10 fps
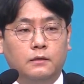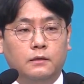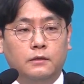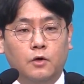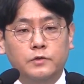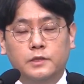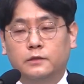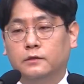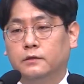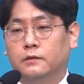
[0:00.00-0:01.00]

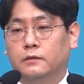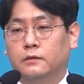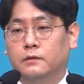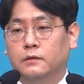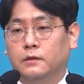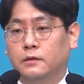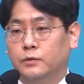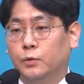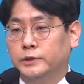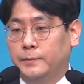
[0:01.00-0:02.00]
형제들은
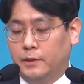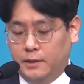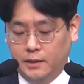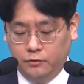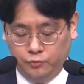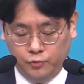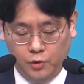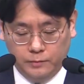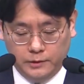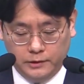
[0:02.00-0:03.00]
요셉에게
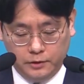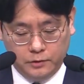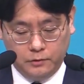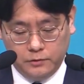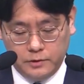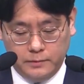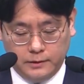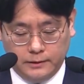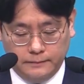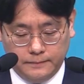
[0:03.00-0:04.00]
두려움을 느꼈던
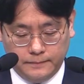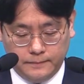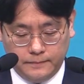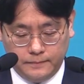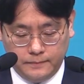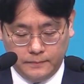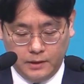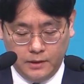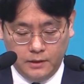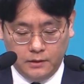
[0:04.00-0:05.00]
것입니다.
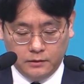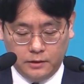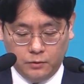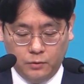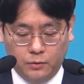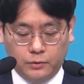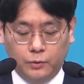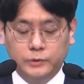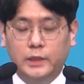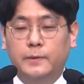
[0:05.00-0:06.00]
그리고
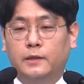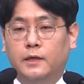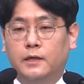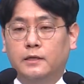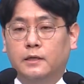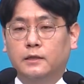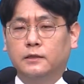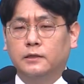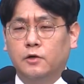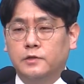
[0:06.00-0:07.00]
요셉에게
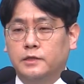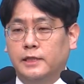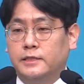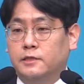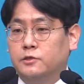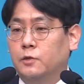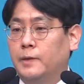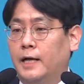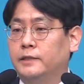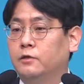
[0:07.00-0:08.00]
그 형제들이 직접
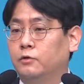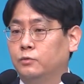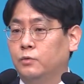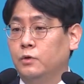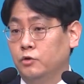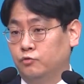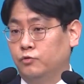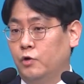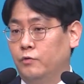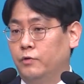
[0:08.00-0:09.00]
가는 것도
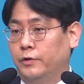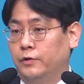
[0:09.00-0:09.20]
두려운 거예요.